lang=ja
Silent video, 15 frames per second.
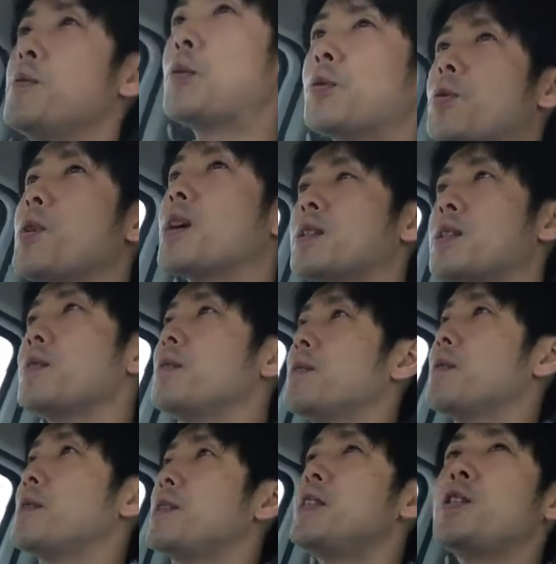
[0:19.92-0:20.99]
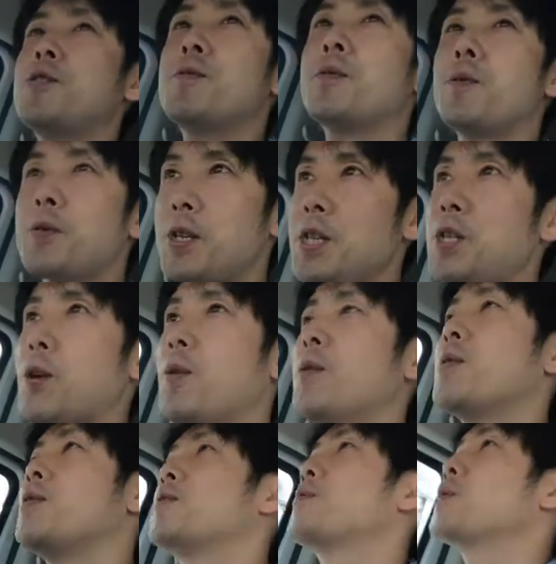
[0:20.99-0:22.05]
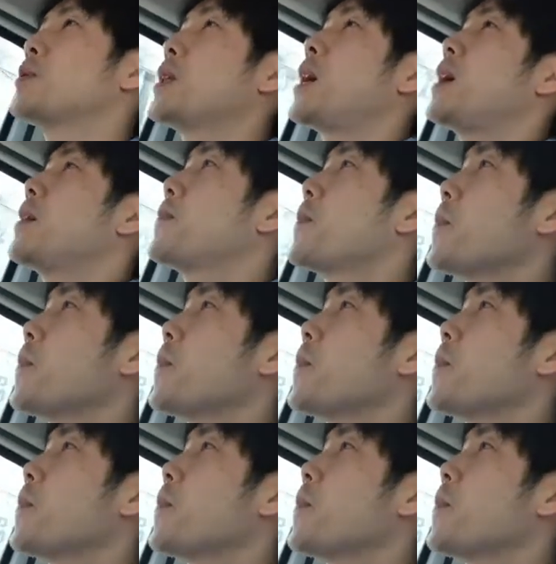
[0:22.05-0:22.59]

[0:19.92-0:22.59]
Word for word: の5月の26日ということで、